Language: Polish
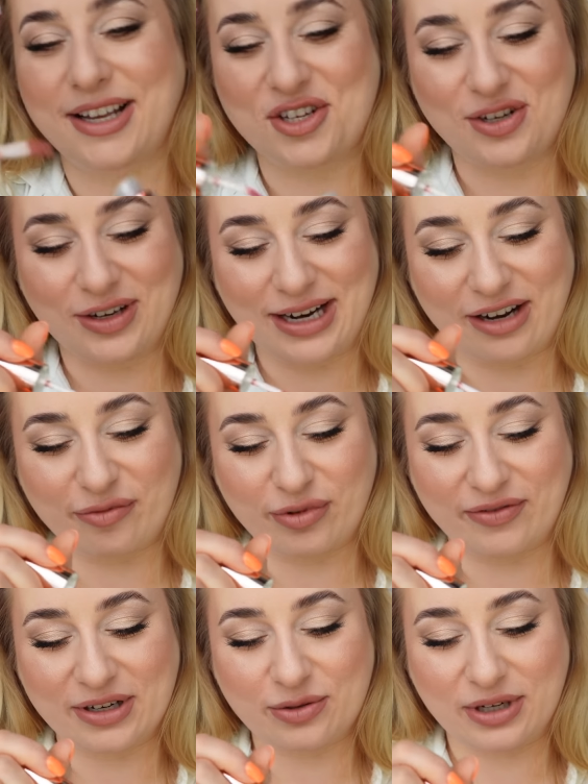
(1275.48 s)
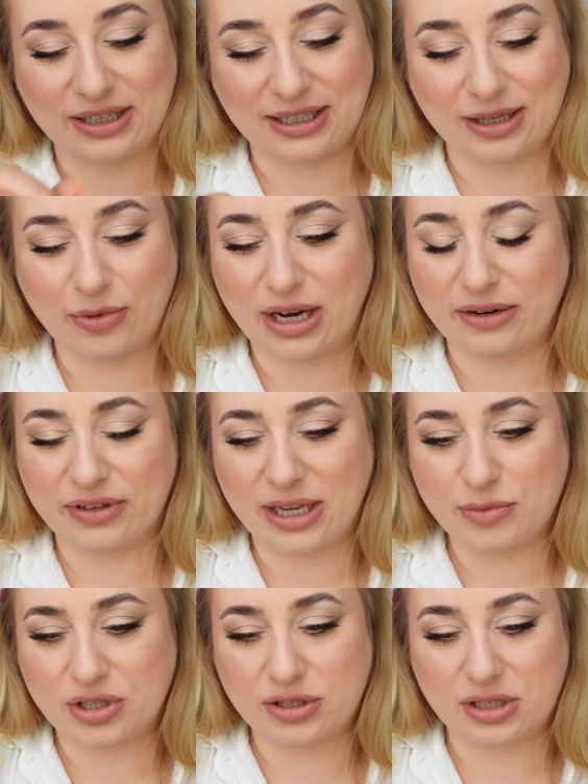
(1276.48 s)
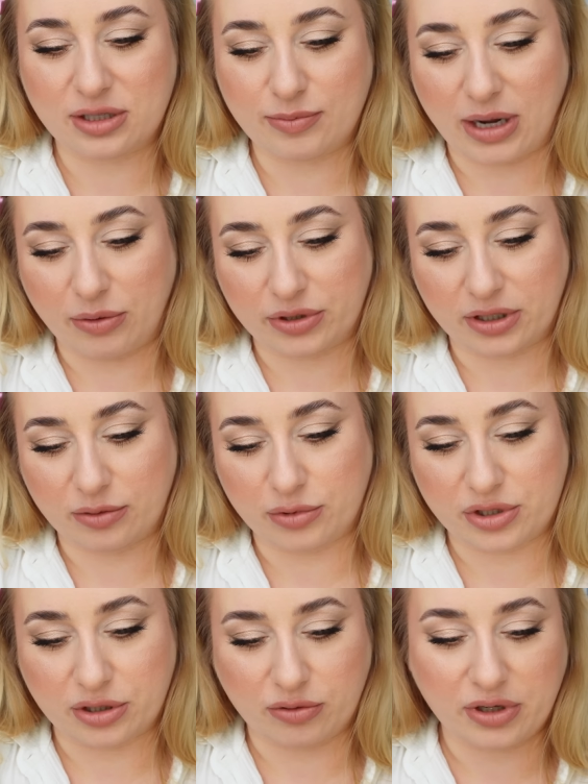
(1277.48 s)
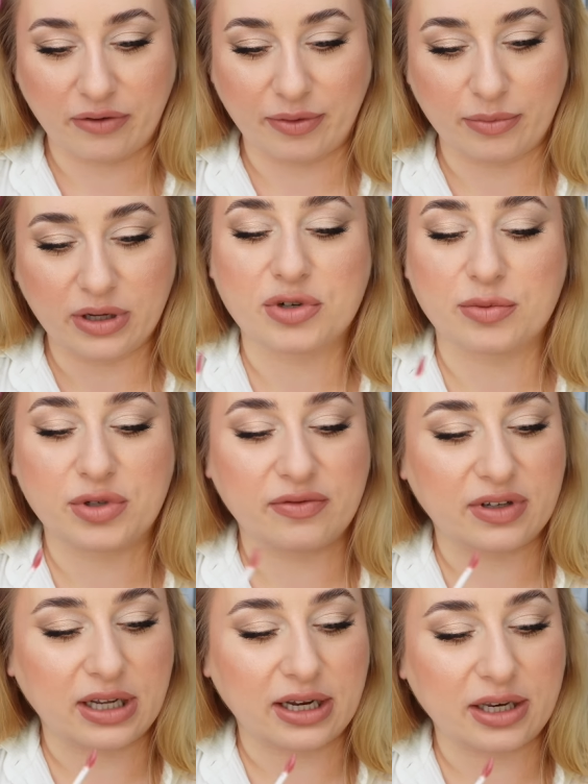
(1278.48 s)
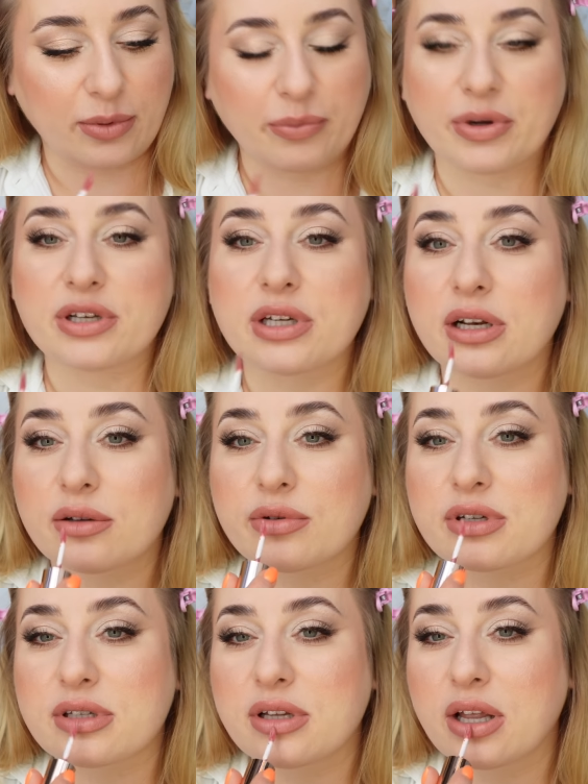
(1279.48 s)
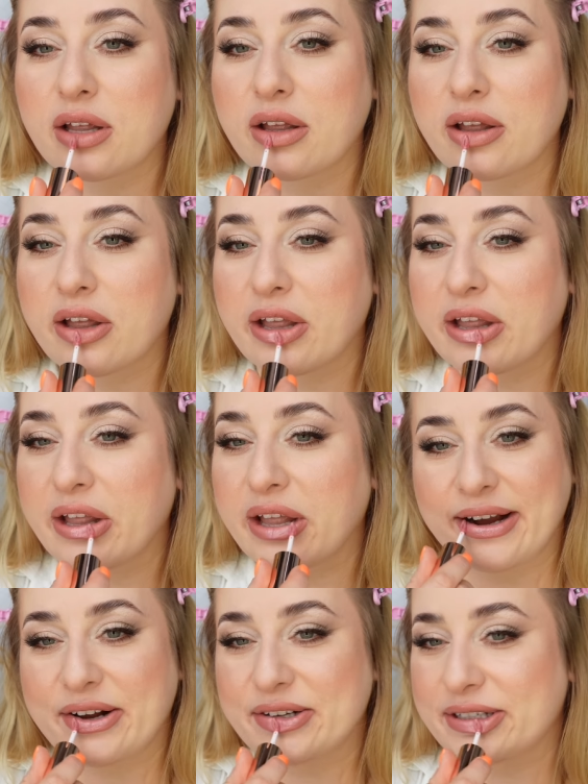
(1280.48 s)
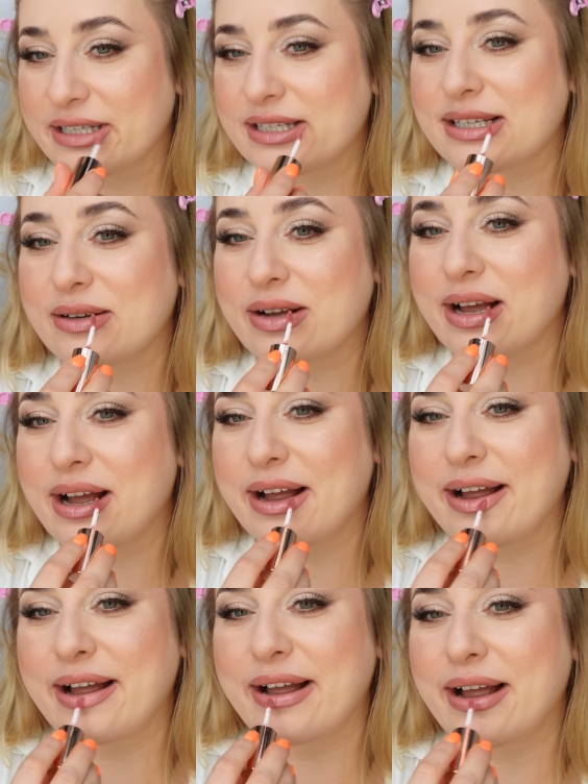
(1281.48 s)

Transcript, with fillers: kiedyś L'Oreal wprowadził lata temu, ale wydaje mi się dosyć mało tego błyszczyku. Nie wiem, że mi się wydaje, nie mam pojęcia ile to jest. Kolor ten sam. Mhm.